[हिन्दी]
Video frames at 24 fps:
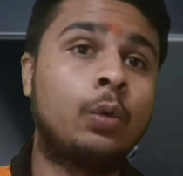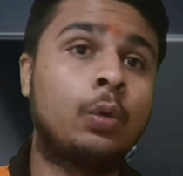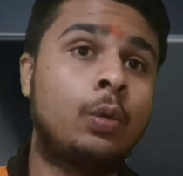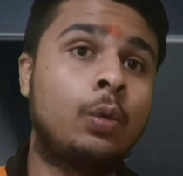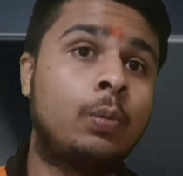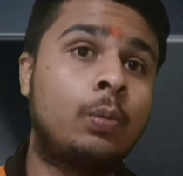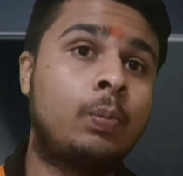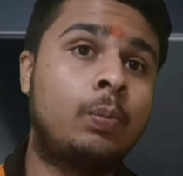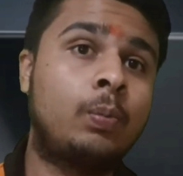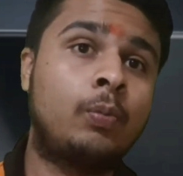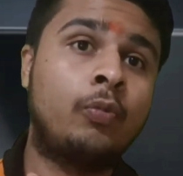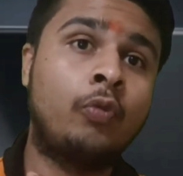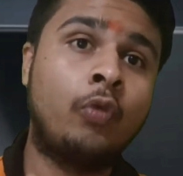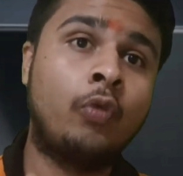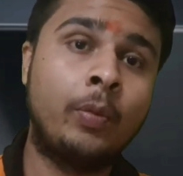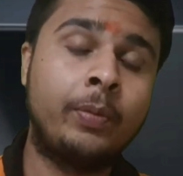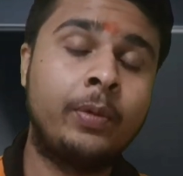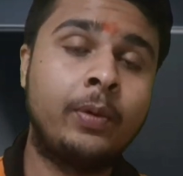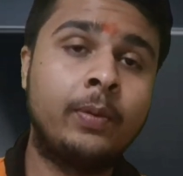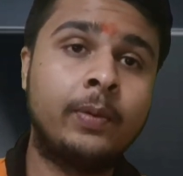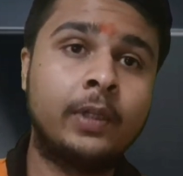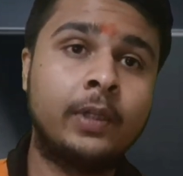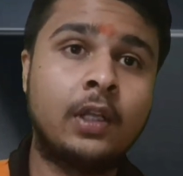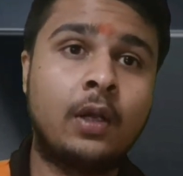तो वो
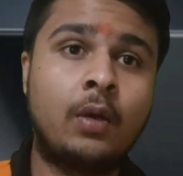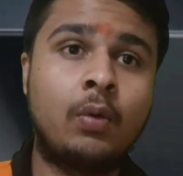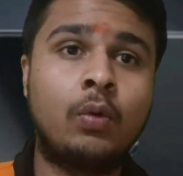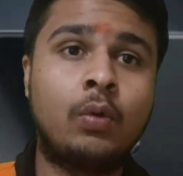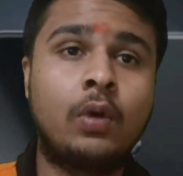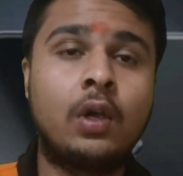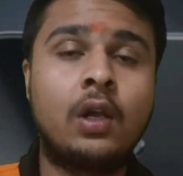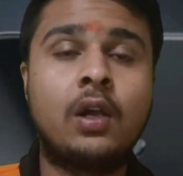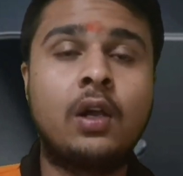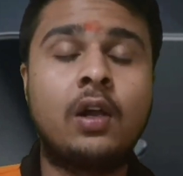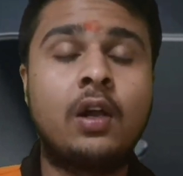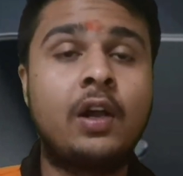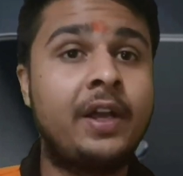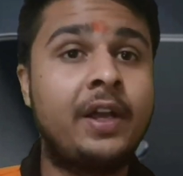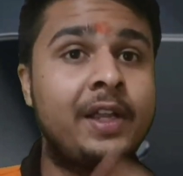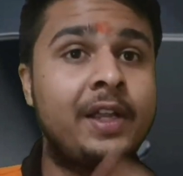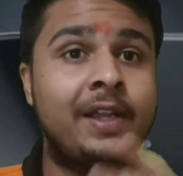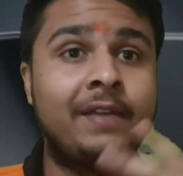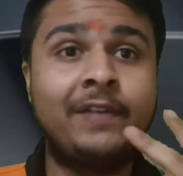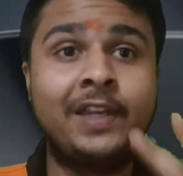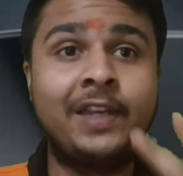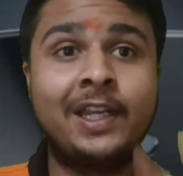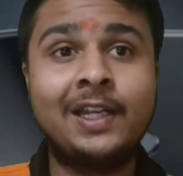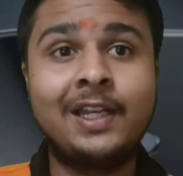भी बताऊंगा
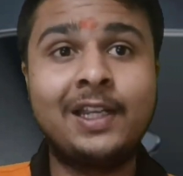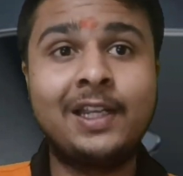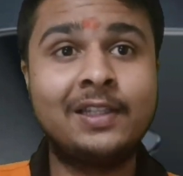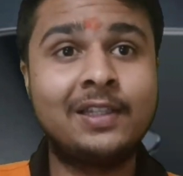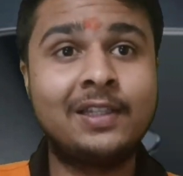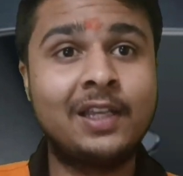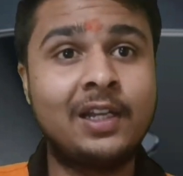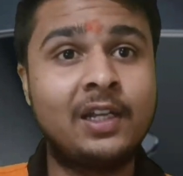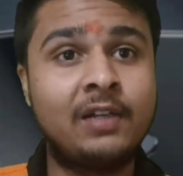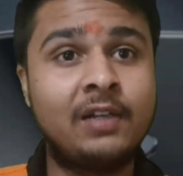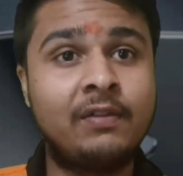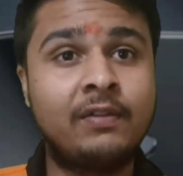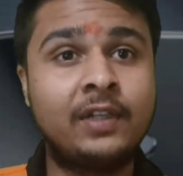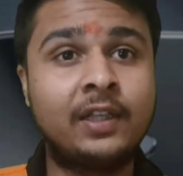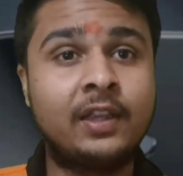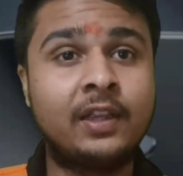वीकली इंसेंटिव